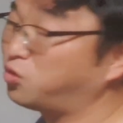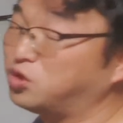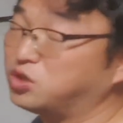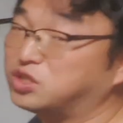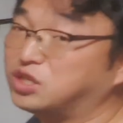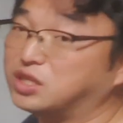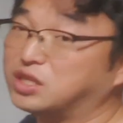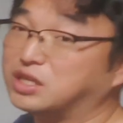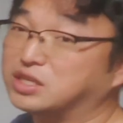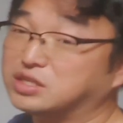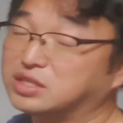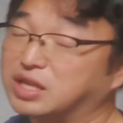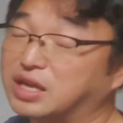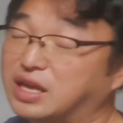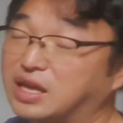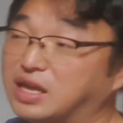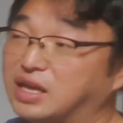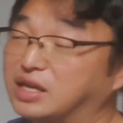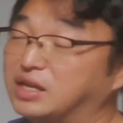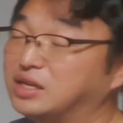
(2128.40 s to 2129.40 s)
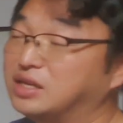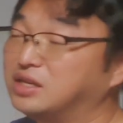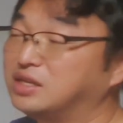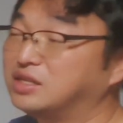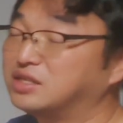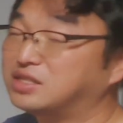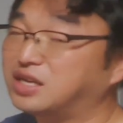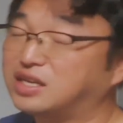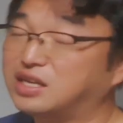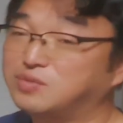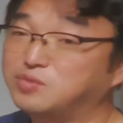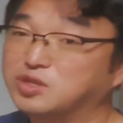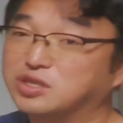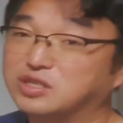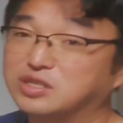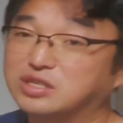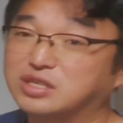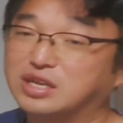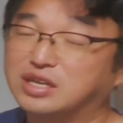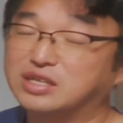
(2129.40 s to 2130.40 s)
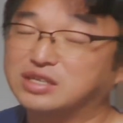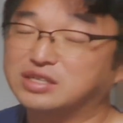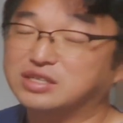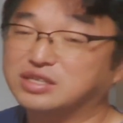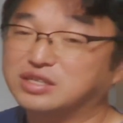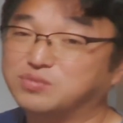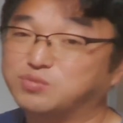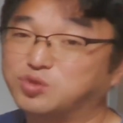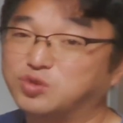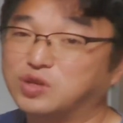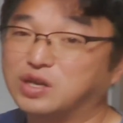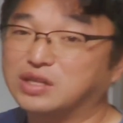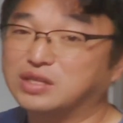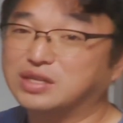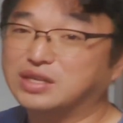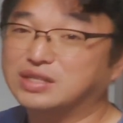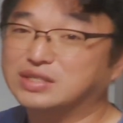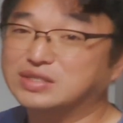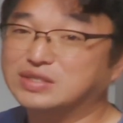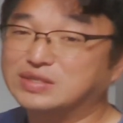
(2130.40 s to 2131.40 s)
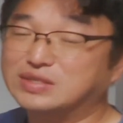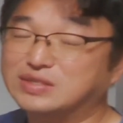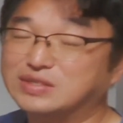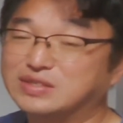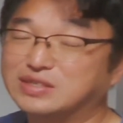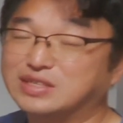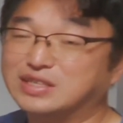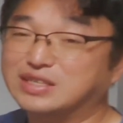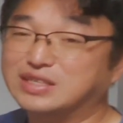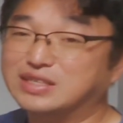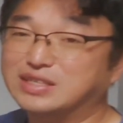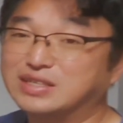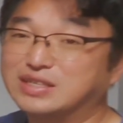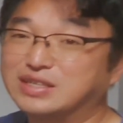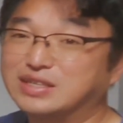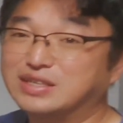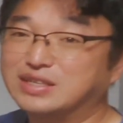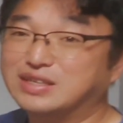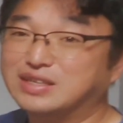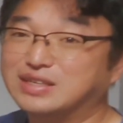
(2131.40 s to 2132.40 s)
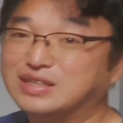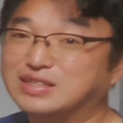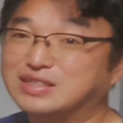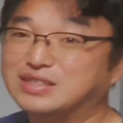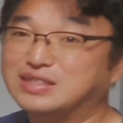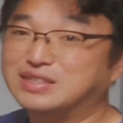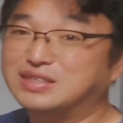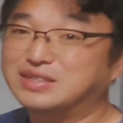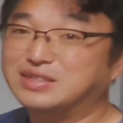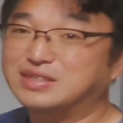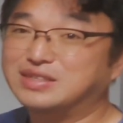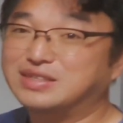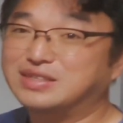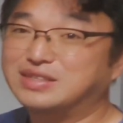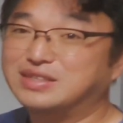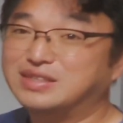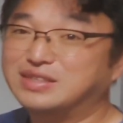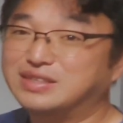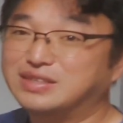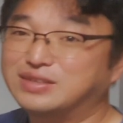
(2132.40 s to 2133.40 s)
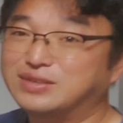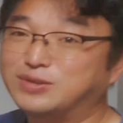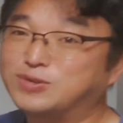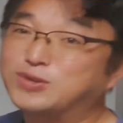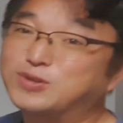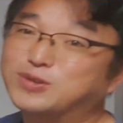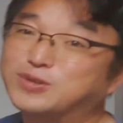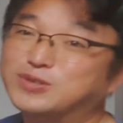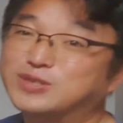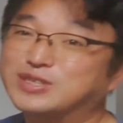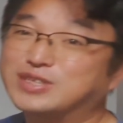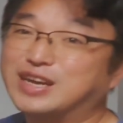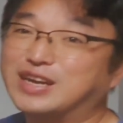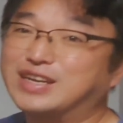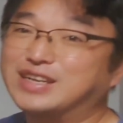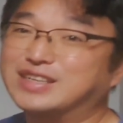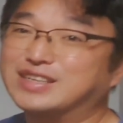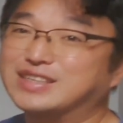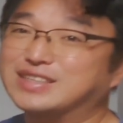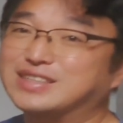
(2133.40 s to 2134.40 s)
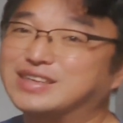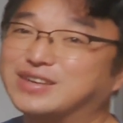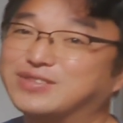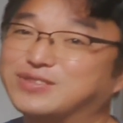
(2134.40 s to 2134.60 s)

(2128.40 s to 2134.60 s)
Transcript: 보고 있어야 되는데 사람이 그렇게 하는 건 거의 불가능하죠. 예. 그래서 오늘 동영상은